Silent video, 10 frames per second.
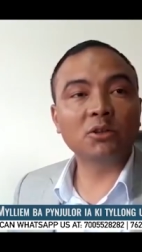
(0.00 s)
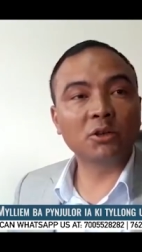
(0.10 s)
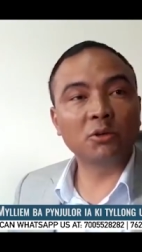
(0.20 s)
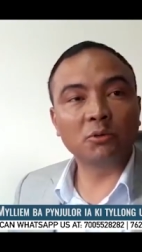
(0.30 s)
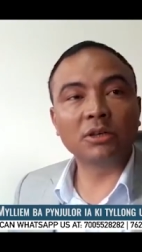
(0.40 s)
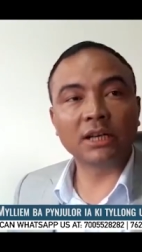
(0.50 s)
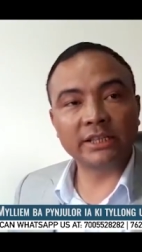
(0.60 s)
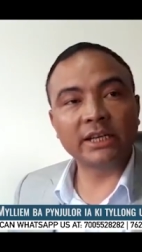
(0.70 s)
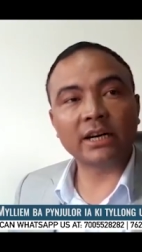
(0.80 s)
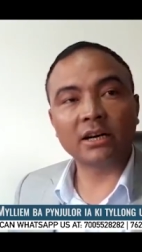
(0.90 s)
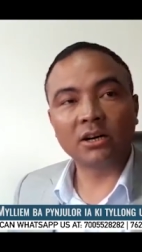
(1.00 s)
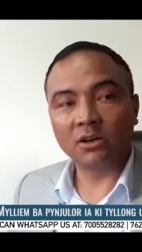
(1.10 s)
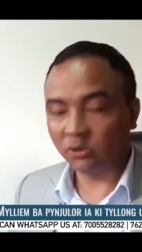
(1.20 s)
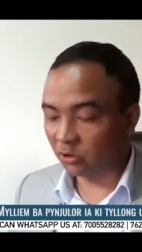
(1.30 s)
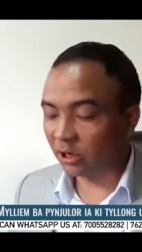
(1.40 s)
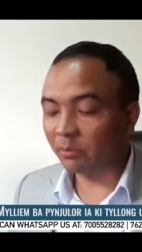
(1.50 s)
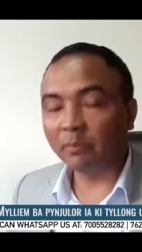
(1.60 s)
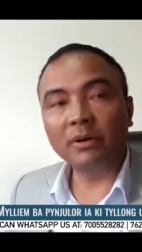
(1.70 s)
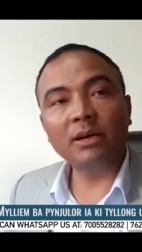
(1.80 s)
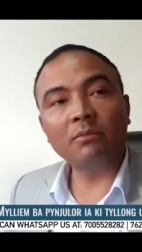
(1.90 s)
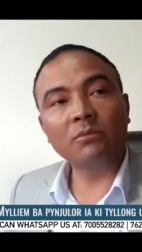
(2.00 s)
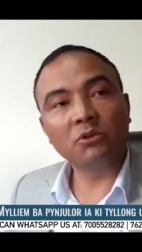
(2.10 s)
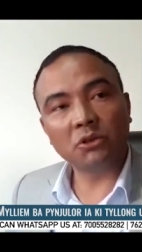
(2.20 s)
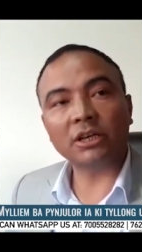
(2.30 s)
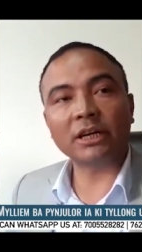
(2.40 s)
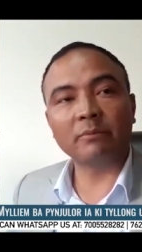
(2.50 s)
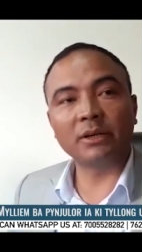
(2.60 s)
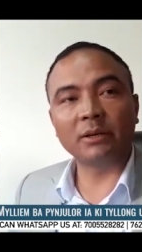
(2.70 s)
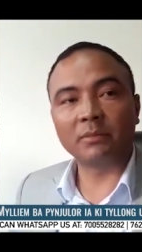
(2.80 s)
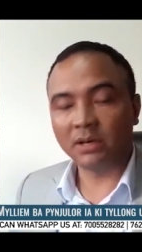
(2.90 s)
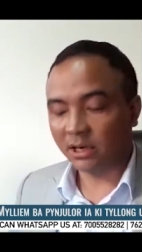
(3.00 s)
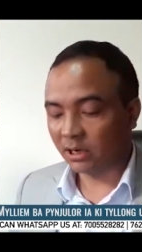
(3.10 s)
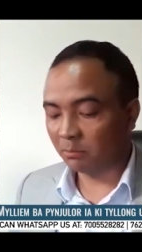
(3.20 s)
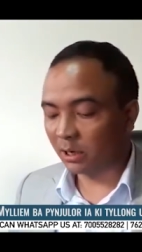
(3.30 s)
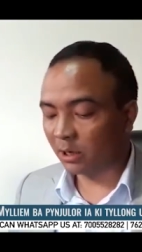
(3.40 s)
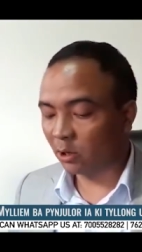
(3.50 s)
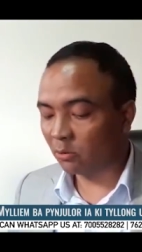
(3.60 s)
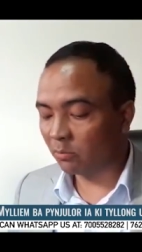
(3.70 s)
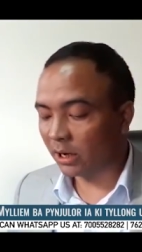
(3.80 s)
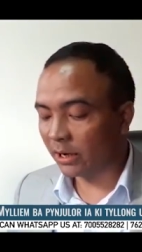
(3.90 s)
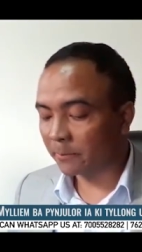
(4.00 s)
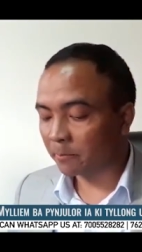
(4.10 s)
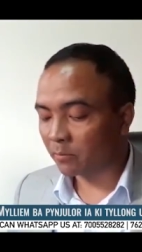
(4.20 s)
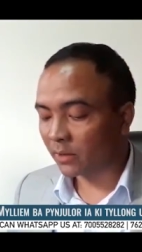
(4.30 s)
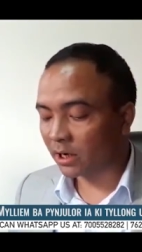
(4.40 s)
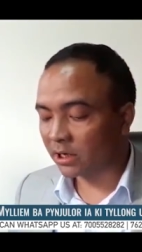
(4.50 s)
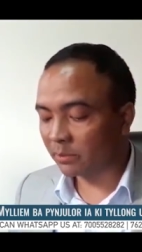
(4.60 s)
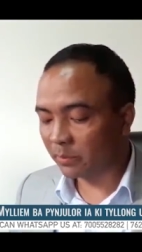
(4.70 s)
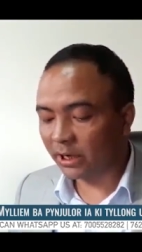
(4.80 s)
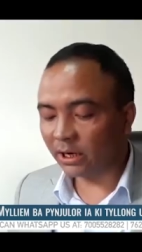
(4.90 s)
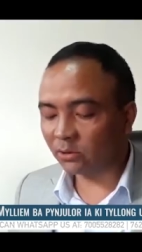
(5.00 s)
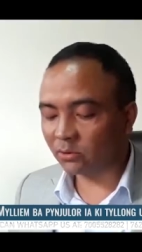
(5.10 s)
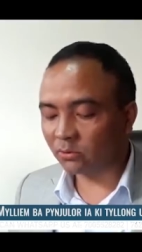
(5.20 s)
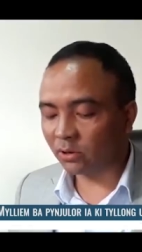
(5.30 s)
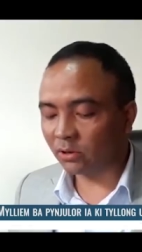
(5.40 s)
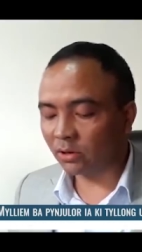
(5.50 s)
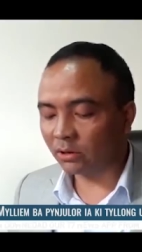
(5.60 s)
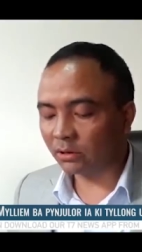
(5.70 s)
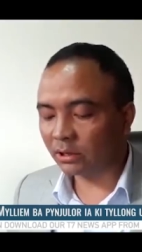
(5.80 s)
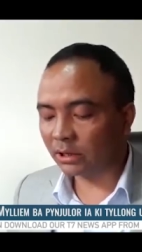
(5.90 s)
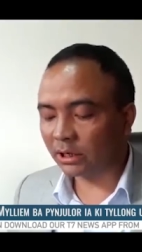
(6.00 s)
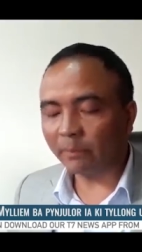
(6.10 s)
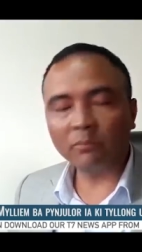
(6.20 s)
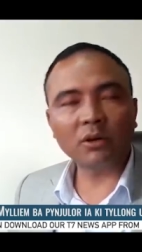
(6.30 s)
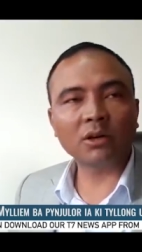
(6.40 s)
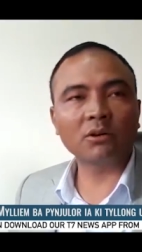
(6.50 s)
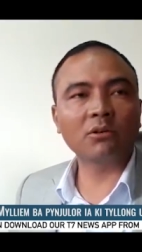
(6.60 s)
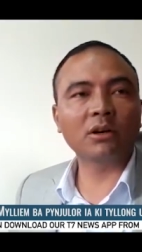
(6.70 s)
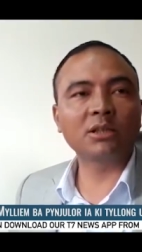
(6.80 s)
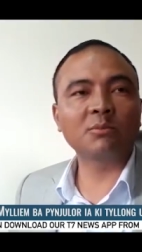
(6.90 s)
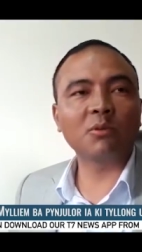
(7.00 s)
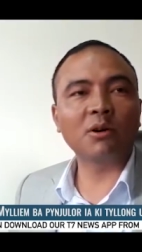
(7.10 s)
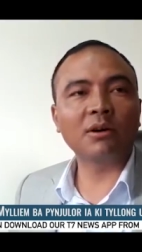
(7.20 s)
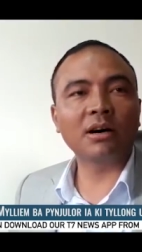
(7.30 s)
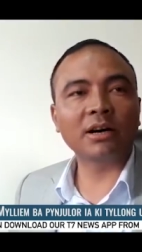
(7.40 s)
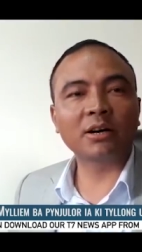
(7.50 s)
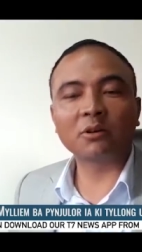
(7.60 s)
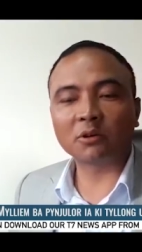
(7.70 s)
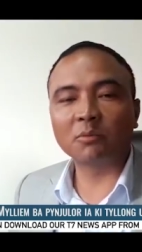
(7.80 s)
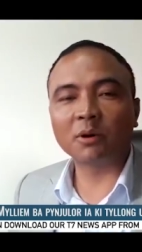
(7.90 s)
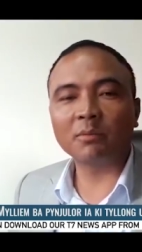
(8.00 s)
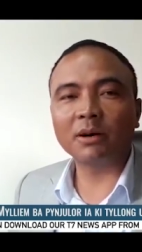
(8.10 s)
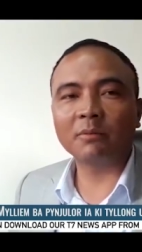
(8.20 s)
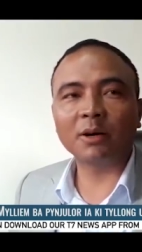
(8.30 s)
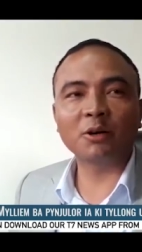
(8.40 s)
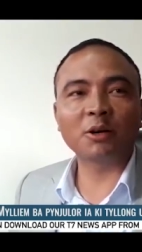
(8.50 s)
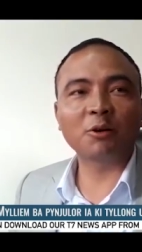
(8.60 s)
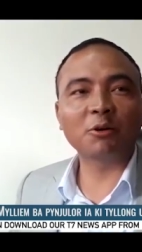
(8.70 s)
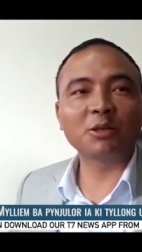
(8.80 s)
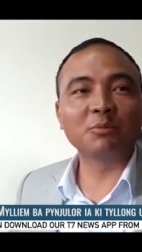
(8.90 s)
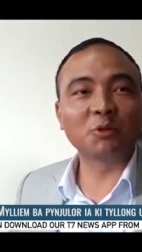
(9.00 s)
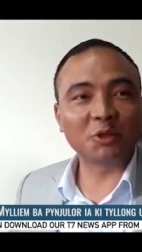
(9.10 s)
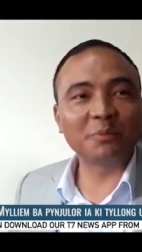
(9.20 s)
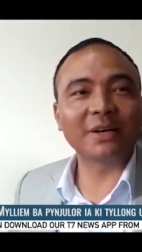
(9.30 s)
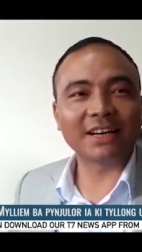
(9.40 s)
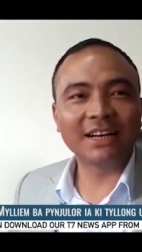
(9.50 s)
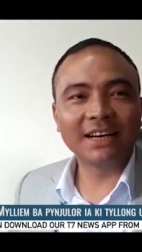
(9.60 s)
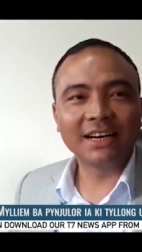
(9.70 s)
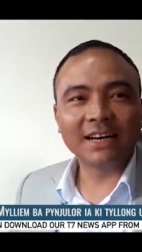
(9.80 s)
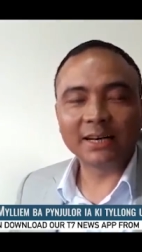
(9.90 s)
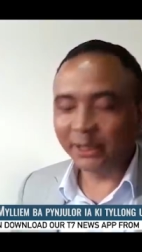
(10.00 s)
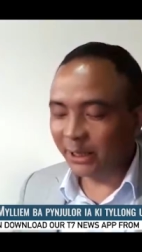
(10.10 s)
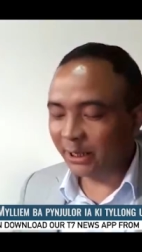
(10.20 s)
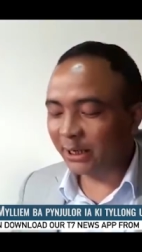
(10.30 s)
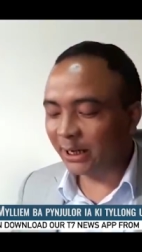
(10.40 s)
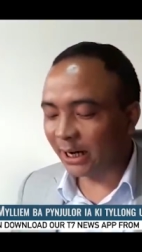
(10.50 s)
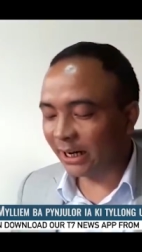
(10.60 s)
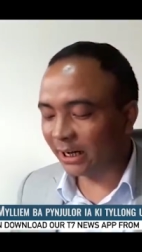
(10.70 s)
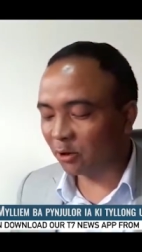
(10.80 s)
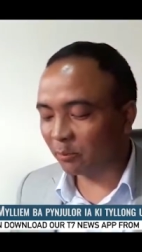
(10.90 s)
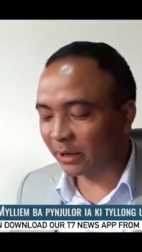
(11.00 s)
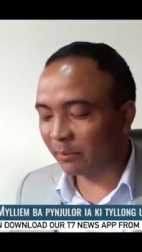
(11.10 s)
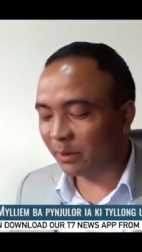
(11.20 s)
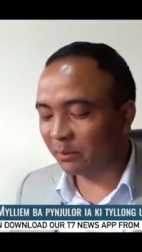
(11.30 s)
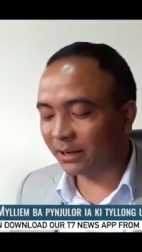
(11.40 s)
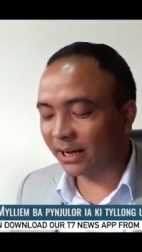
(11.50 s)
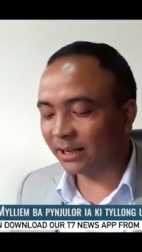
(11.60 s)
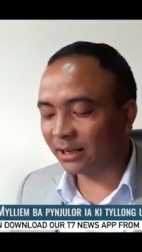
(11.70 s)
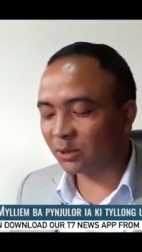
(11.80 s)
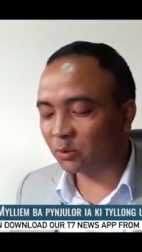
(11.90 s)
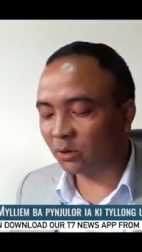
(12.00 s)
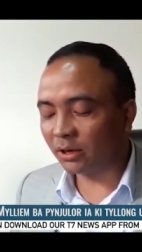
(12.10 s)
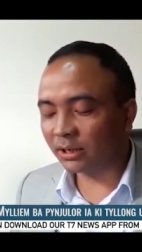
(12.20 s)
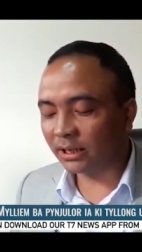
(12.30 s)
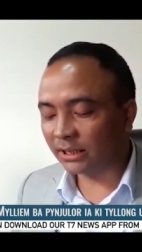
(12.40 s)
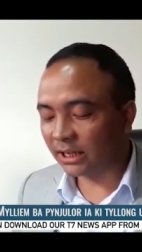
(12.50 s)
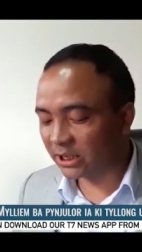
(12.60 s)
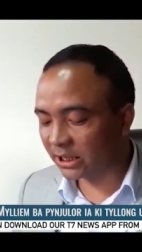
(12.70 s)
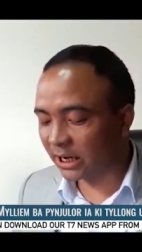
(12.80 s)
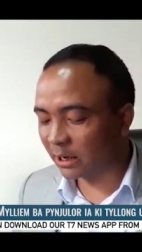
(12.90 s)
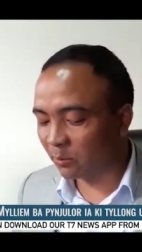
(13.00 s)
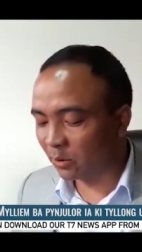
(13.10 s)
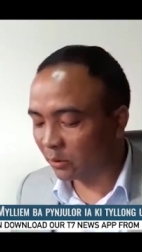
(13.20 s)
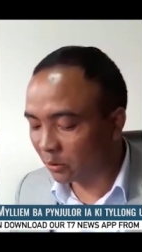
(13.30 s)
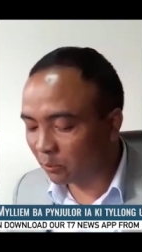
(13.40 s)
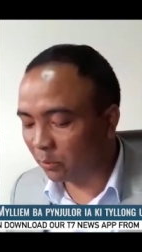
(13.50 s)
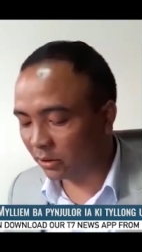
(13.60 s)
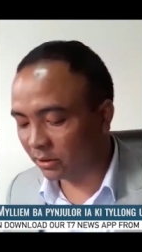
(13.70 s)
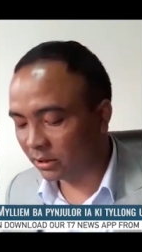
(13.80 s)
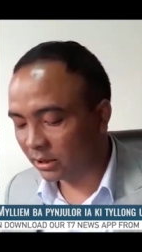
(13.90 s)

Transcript: جوك يكون كجار جوك هما مليم جوك رات مليم بطلong ba kajing kuda itu sudah kolong kamu dan kalau nak kajing bohong kaki kau mama maka dah kalau kajing mutus meh ni ai kalau berat milik ai itu kesudok dia tu kajika kau bohong ruput